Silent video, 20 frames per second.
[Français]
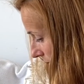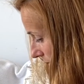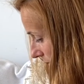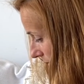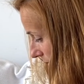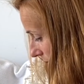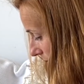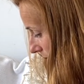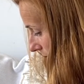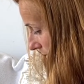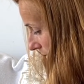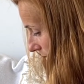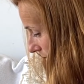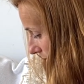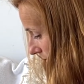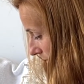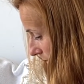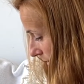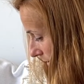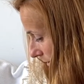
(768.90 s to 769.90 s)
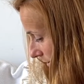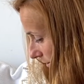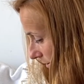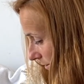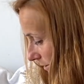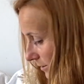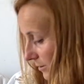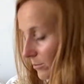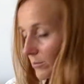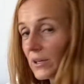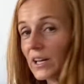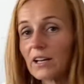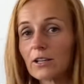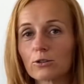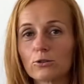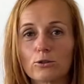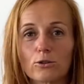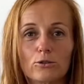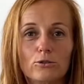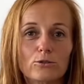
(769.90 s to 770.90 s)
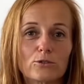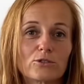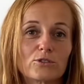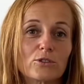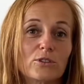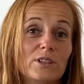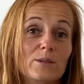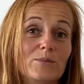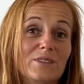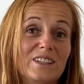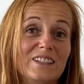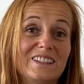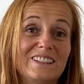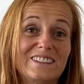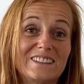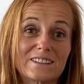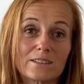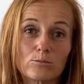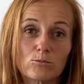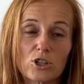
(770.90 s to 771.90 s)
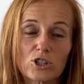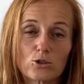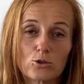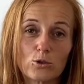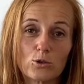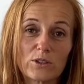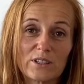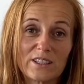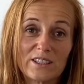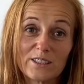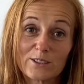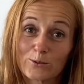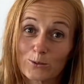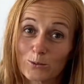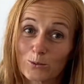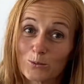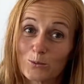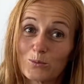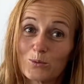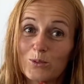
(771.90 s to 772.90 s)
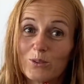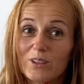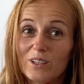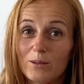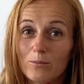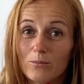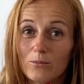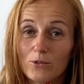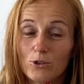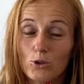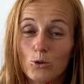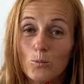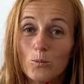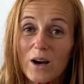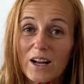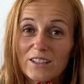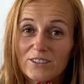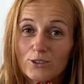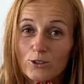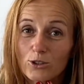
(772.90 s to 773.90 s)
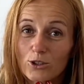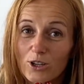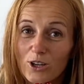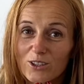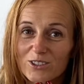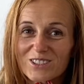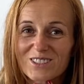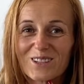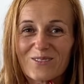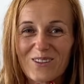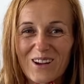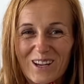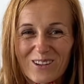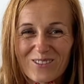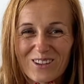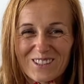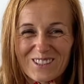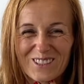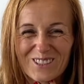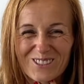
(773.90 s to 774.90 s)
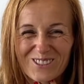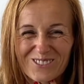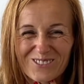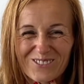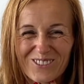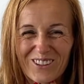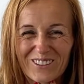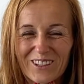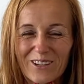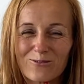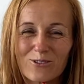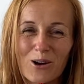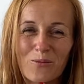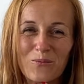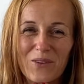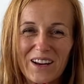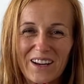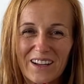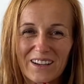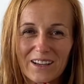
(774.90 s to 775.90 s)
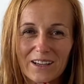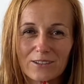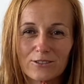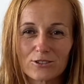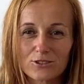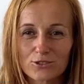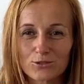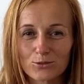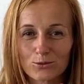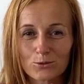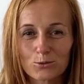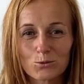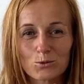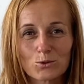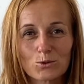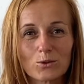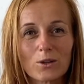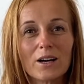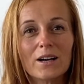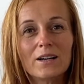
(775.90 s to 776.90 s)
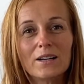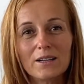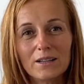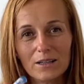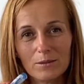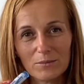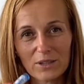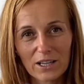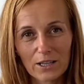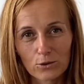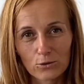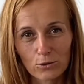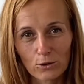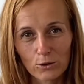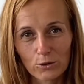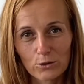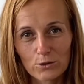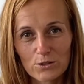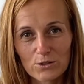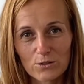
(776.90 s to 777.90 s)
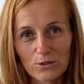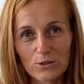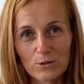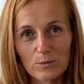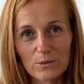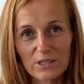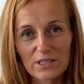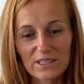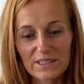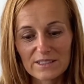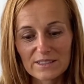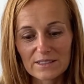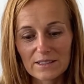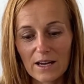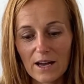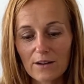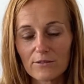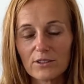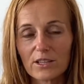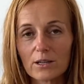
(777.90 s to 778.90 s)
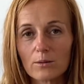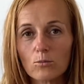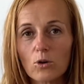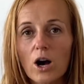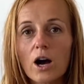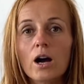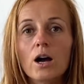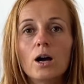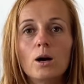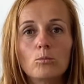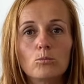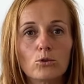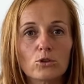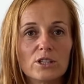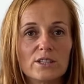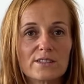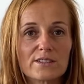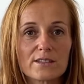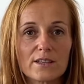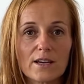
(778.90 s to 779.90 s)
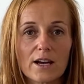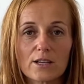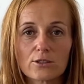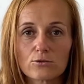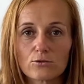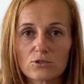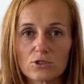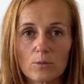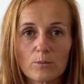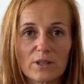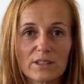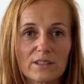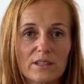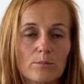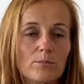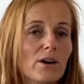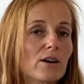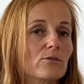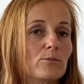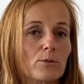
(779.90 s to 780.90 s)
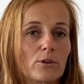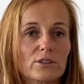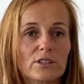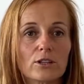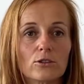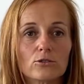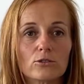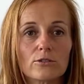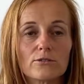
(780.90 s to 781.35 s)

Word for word: Euh, Mercurius solibilis, moi je l'utilise surtout pour le mal de gorge, ça m'arrive assez souvent d'avoir mal à la gorge, donc toujours Mercurius Solubilis avec moi. Pour les CH, vous embêtez pas, vous prenez en 9